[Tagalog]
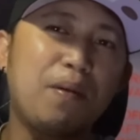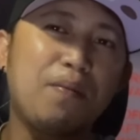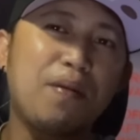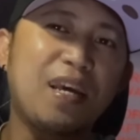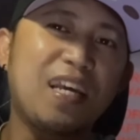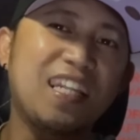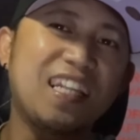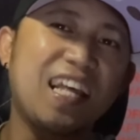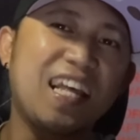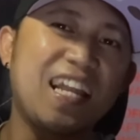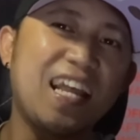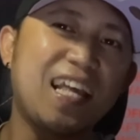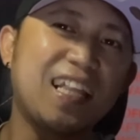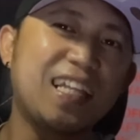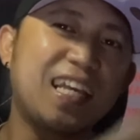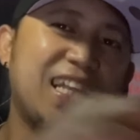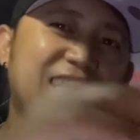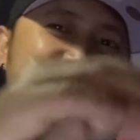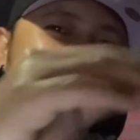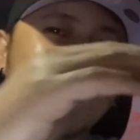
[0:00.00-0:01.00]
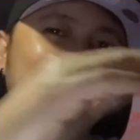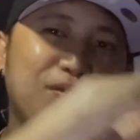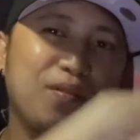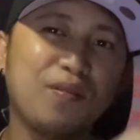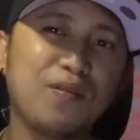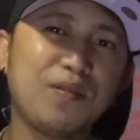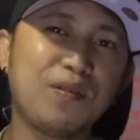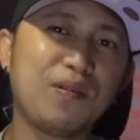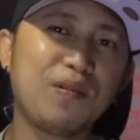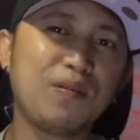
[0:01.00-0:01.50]
papakita natin yung
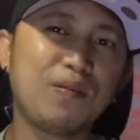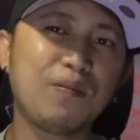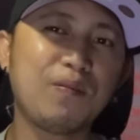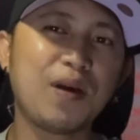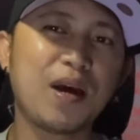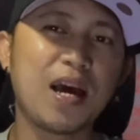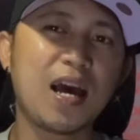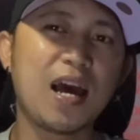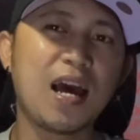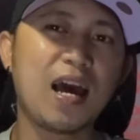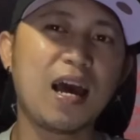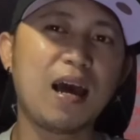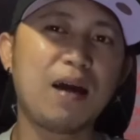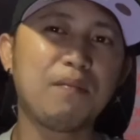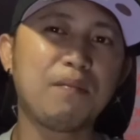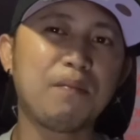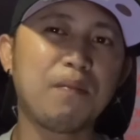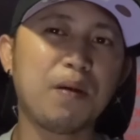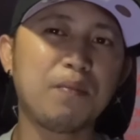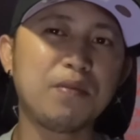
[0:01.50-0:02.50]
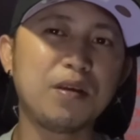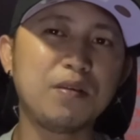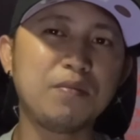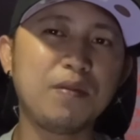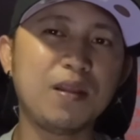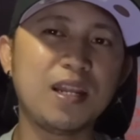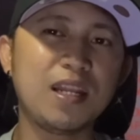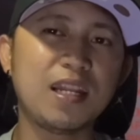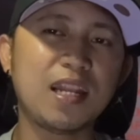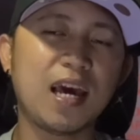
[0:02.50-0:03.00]
mga
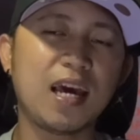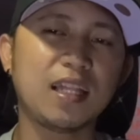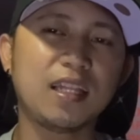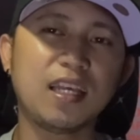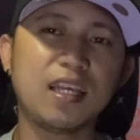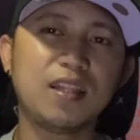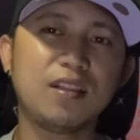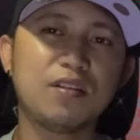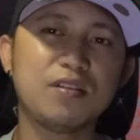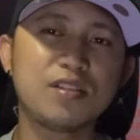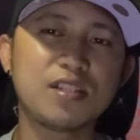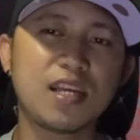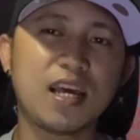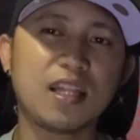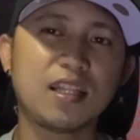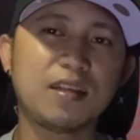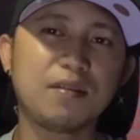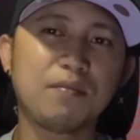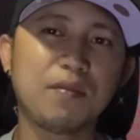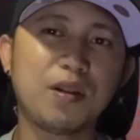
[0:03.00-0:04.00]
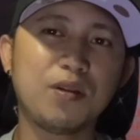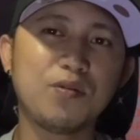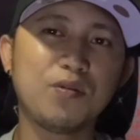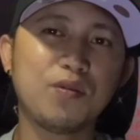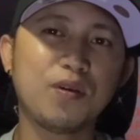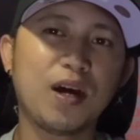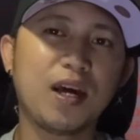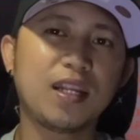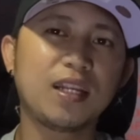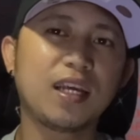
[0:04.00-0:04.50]
mabibili natin doon sa ating
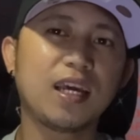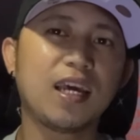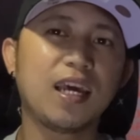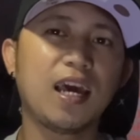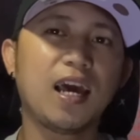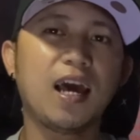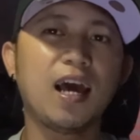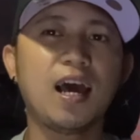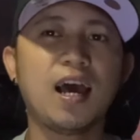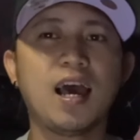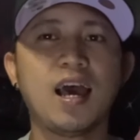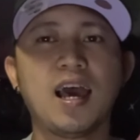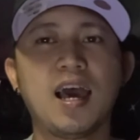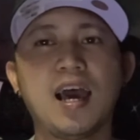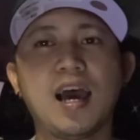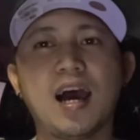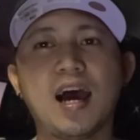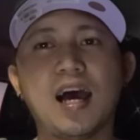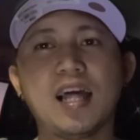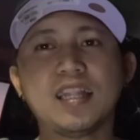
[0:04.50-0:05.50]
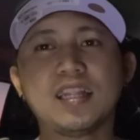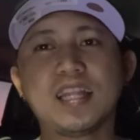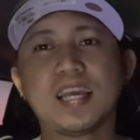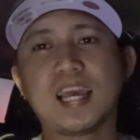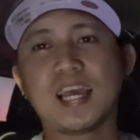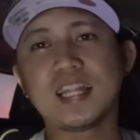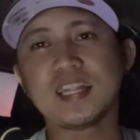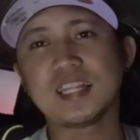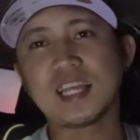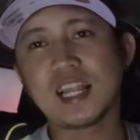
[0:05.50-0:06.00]
manukan kaya
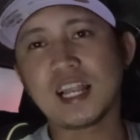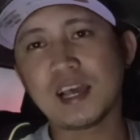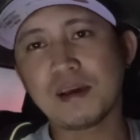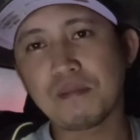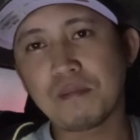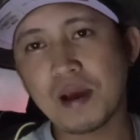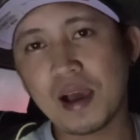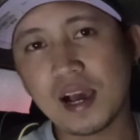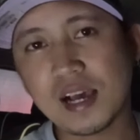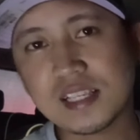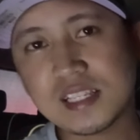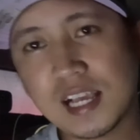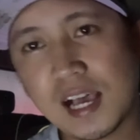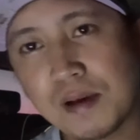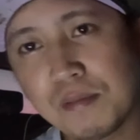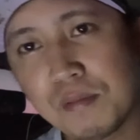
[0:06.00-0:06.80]
antay-antay lang mga